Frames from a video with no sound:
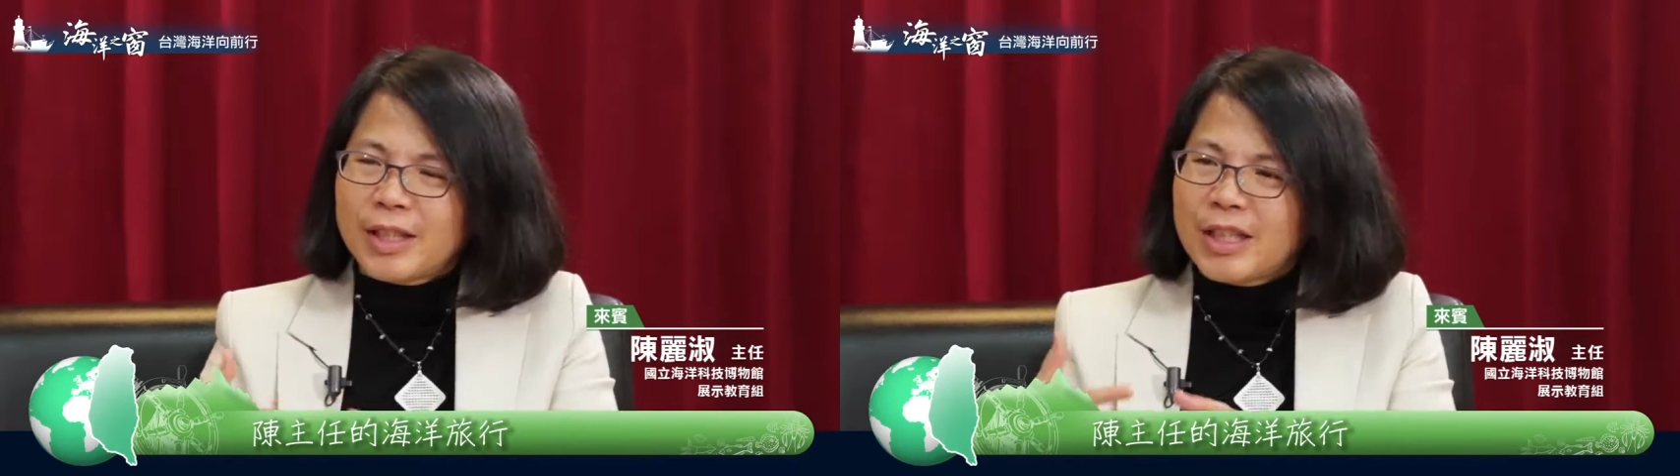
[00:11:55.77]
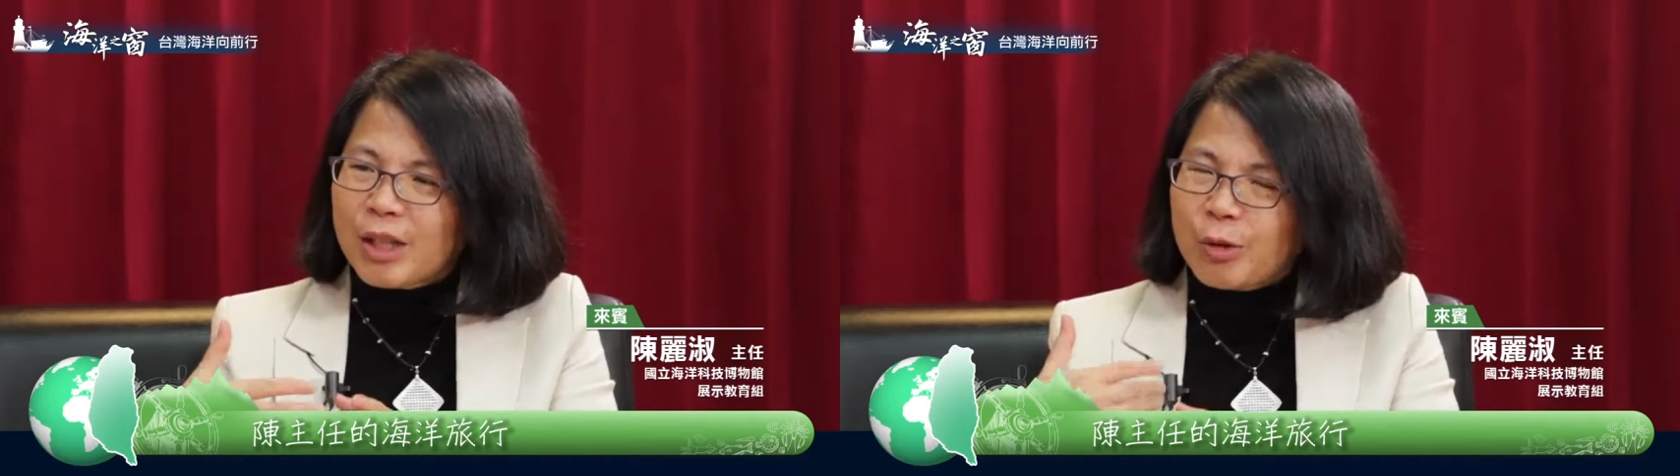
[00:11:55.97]

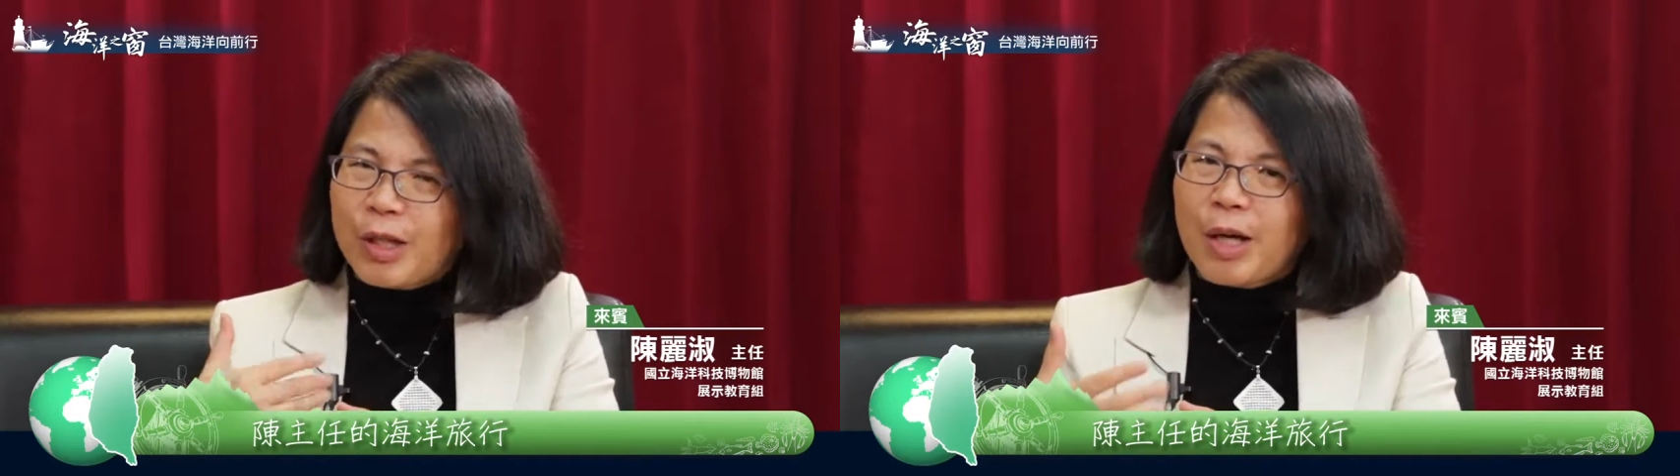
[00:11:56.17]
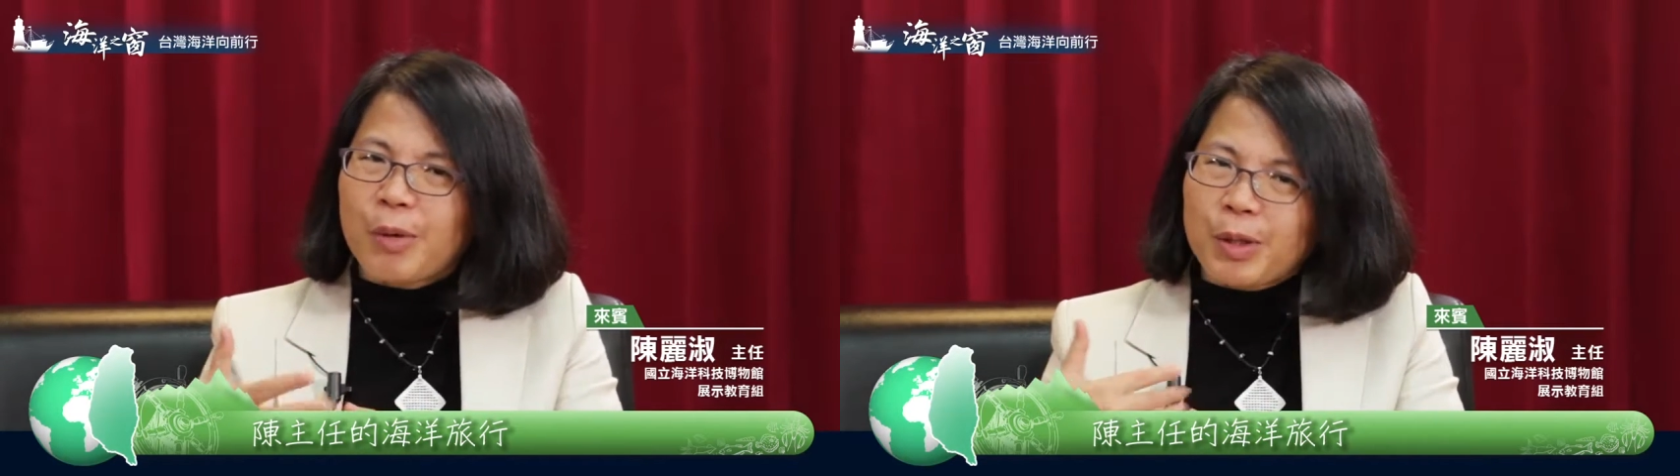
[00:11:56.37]
电厂对
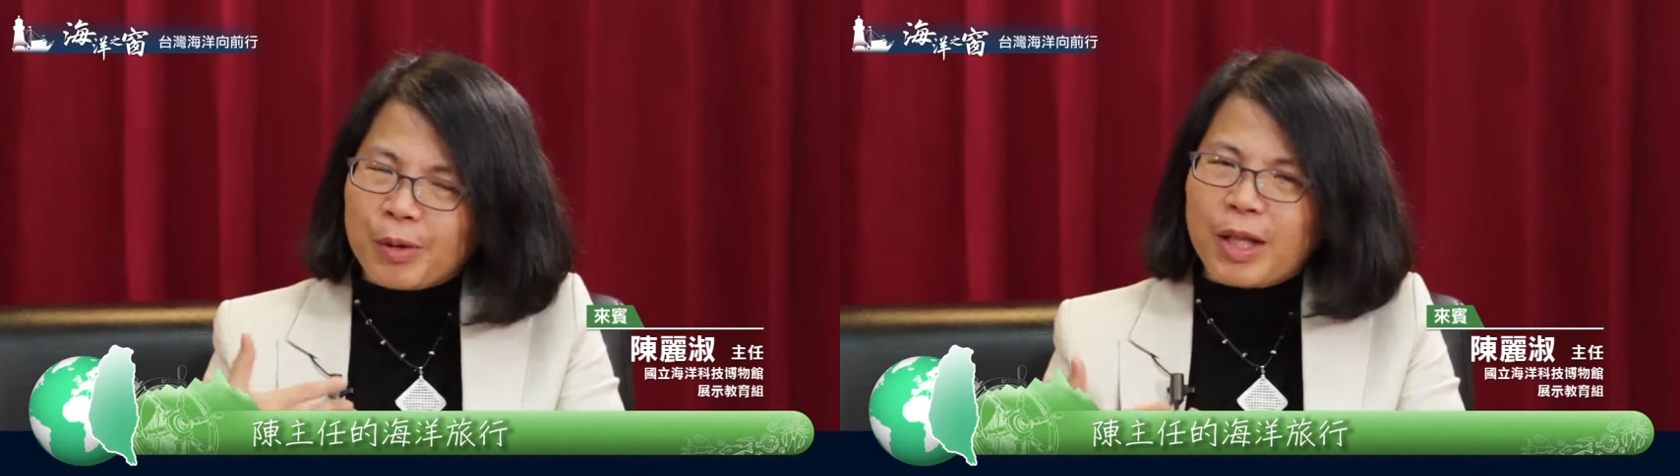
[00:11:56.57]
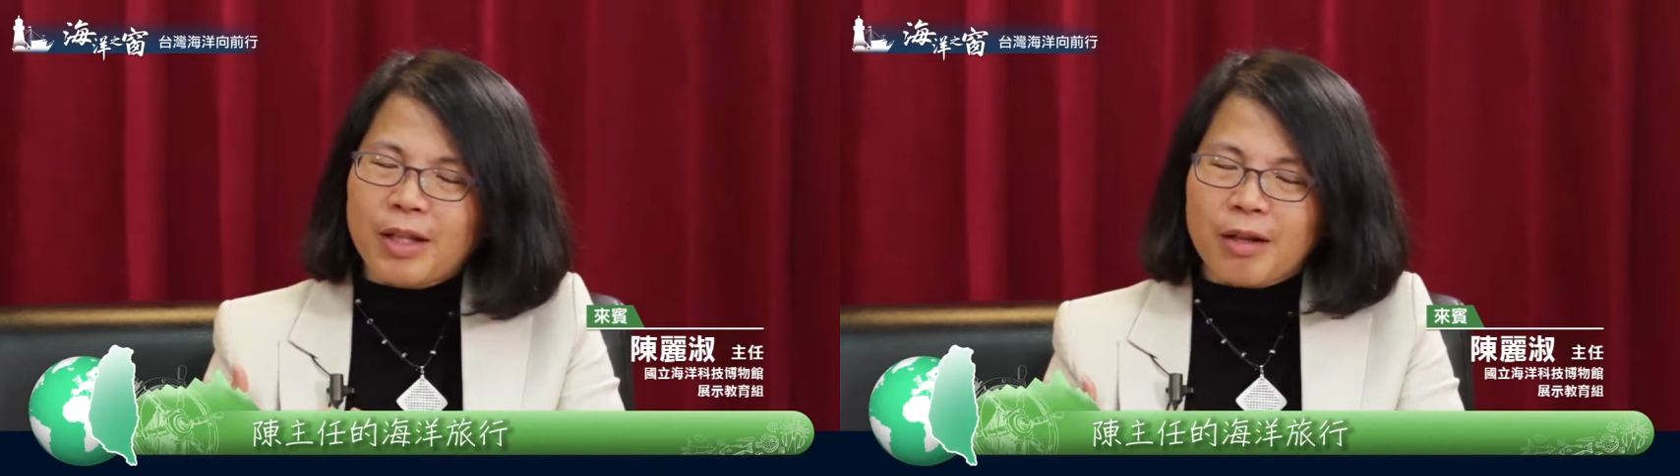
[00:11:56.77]
它会
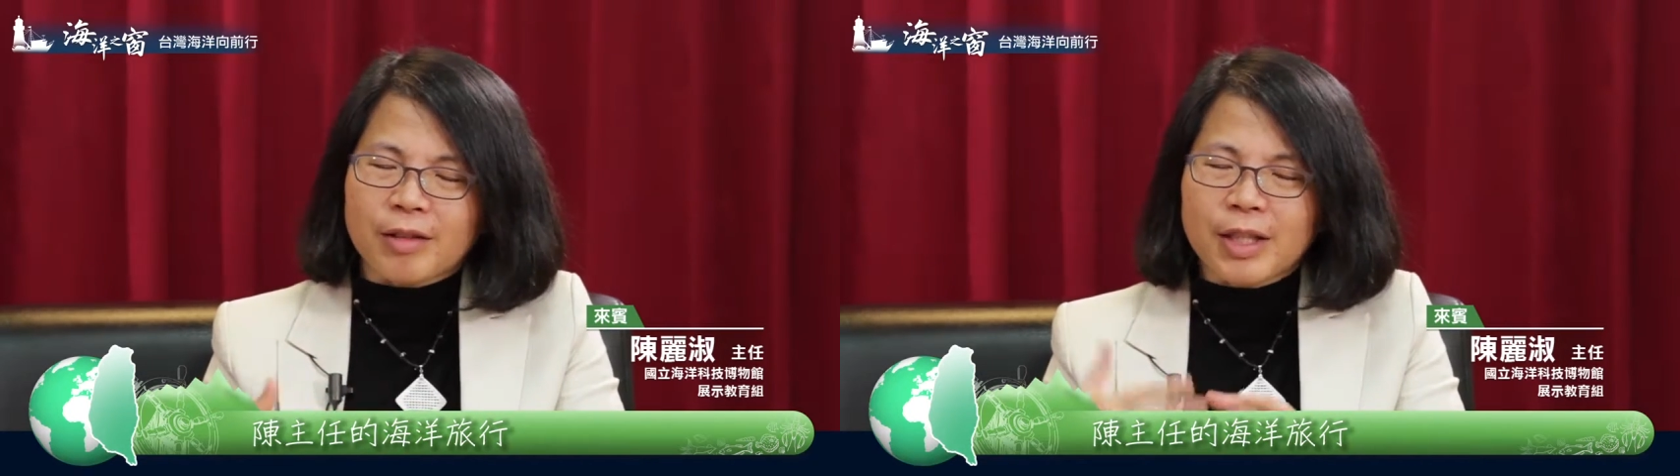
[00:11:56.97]
有干扰，